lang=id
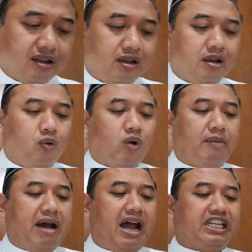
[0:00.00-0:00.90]

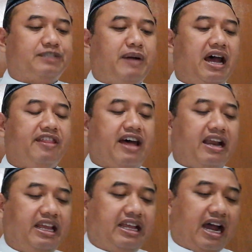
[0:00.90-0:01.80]
Wama
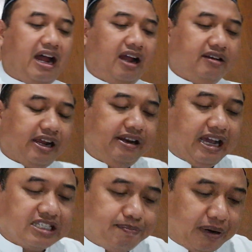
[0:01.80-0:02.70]
ashbahadhalika dan yang
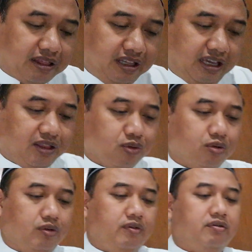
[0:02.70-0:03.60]
seperti itu,
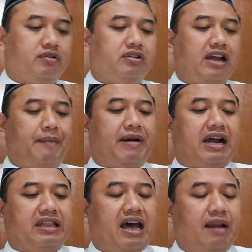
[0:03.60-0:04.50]
apa kata
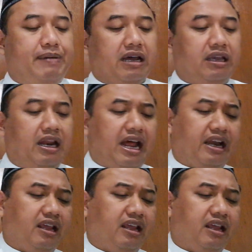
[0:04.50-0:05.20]
Al-Baqillani?